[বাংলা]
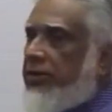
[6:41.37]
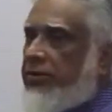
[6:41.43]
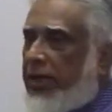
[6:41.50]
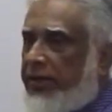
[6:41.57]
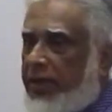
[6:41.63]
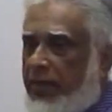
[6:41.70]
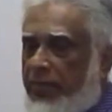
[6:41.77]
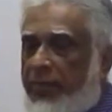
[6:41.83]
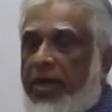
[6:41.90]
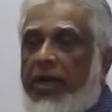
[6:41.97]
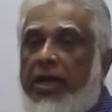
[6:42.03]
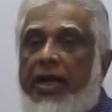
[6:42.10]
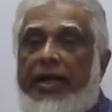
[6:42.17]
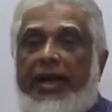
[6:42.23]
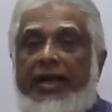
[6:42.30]
চারটে আলফাবেট
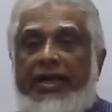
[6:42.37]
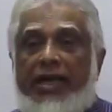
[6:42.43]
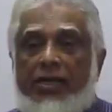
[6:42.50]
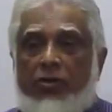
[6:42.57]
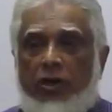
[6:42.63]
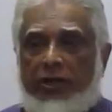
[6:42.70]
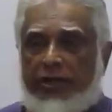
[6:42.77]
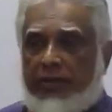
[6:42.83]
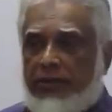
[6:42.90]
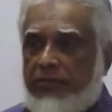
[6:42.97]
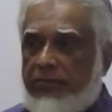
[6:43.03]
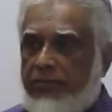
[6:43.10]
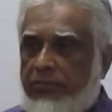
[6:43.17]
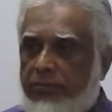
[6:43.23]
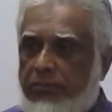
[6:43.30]
রেডিক্যাল কয়টা
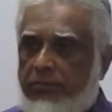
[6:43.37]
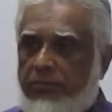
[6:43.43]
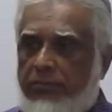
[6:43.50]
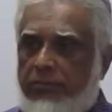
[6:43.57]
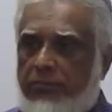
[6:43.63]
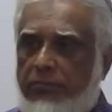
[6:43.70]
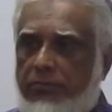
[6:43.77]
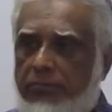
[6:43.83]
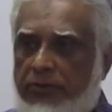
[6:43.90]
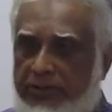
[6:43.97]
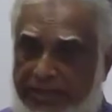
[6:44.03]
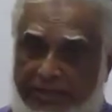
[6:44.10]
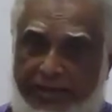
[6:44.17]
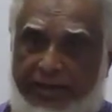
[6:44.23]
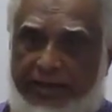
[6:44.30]

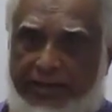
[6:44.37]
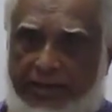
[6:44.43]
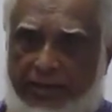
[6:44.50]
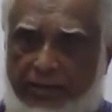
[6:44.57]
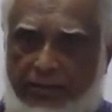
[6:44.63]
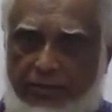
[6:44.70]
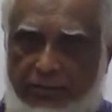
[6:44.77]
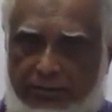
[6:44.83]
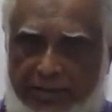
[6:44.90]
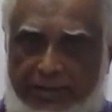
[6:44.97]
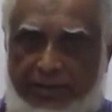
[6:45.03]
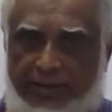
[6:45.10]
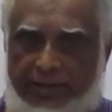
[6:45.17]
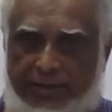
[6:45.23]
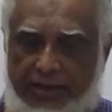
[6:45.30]
তিনটে রেডিক্যাল
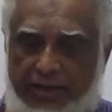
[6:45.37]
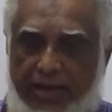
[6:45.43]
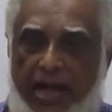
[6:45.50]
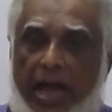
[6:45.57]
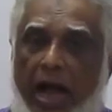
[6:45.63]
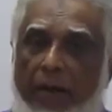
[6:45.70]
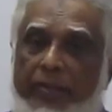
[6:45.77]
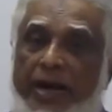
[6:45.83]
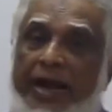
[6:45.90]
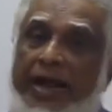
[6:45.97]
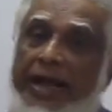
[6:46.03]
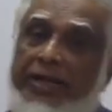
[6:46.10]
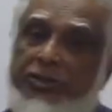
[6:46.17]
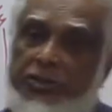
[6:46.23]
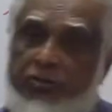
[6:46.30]
তিনটে রেডিক্যাল আমরা
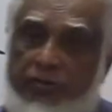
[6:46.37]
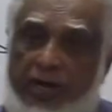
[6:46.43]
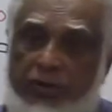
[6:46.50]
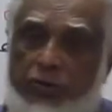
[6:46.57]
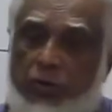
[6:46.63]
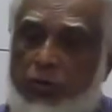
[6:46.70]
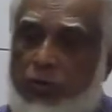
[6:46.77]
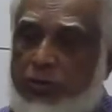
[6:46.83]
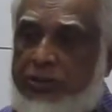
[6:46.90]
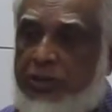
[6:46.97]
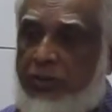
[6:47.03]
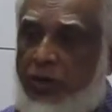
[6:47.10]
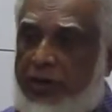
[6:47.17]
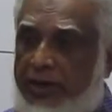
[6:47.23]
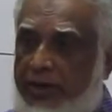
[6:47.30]
এক্সট্রা যোগ করছি
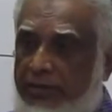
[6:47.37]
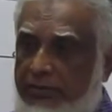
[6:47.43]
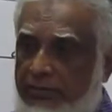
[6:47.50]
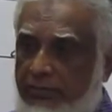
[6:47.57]
কয়টা